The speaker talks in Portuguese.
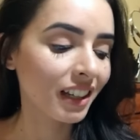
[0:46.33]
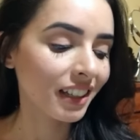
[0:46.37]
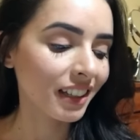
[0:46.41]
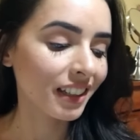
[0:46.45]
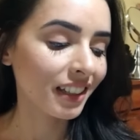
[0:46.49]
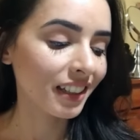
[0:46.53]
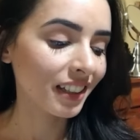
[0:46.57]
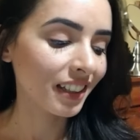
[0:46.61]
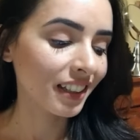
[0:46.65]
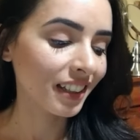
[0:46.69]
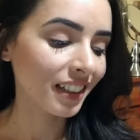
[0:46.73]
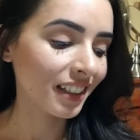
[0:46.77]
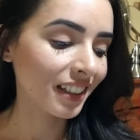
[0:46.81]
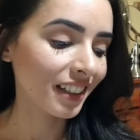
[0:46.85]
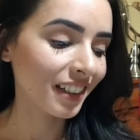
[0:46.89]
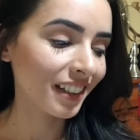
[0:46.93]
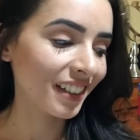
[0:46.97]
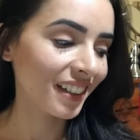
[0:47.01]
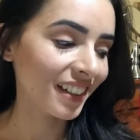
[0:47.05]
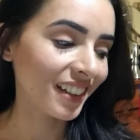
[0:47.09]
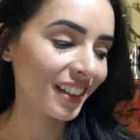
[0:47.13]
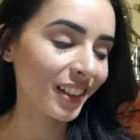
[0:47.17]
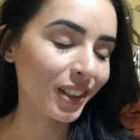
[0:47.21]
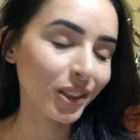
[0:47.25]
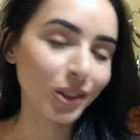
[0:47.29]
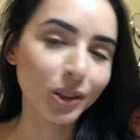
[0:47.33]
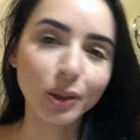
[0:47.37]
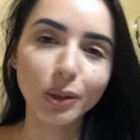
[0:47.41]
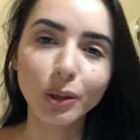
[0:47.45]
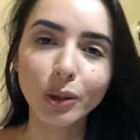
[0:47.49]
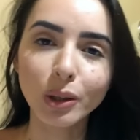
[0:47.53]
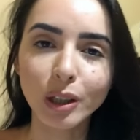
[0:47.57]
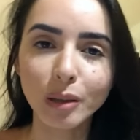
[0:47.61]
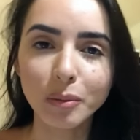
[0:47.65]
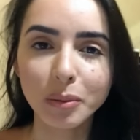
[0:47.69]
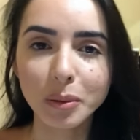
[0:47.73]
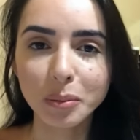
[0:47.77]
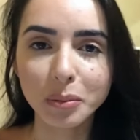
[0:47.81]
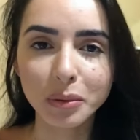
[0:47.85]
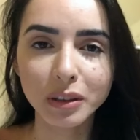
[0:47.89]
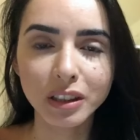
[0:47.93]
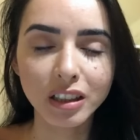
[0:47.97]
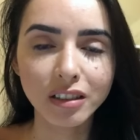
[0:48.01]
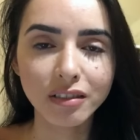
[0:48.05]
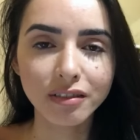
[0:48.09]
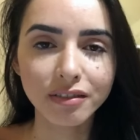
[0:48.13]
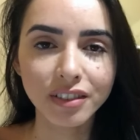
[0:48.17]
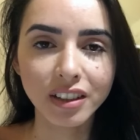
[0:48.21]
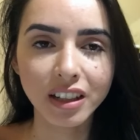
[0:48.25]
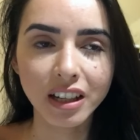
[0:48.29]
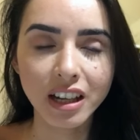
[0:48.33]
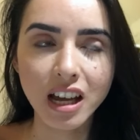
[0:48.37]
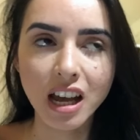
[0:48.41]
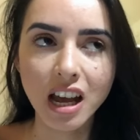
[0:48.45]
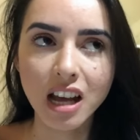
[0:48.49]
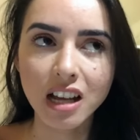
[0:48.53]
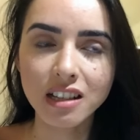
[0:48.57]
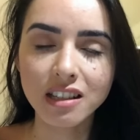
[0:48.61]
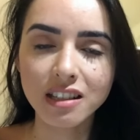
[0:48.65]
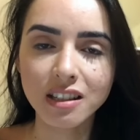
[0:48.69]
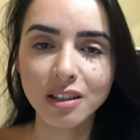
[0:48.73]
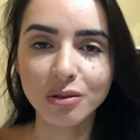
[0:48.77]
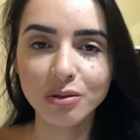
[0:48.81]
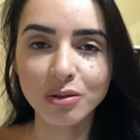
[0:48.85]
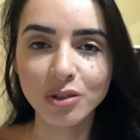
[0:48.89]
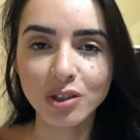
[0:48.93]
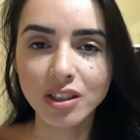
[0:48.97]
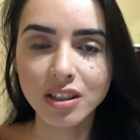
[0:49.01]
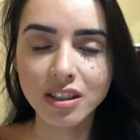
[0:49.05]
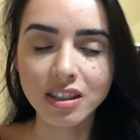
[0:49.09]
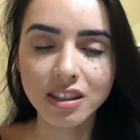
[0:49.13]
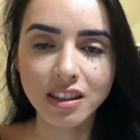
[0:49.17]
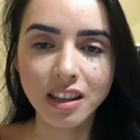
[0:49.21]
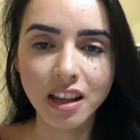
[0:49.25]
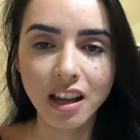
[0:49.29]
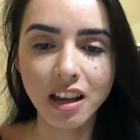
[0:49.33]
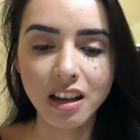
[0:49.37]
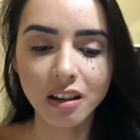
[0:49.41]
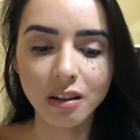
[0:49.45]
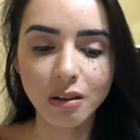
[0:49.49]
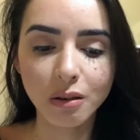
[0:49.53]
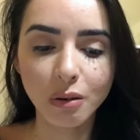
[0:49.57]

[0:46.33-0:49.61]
e eu tô louca para poder ver a reação de Esther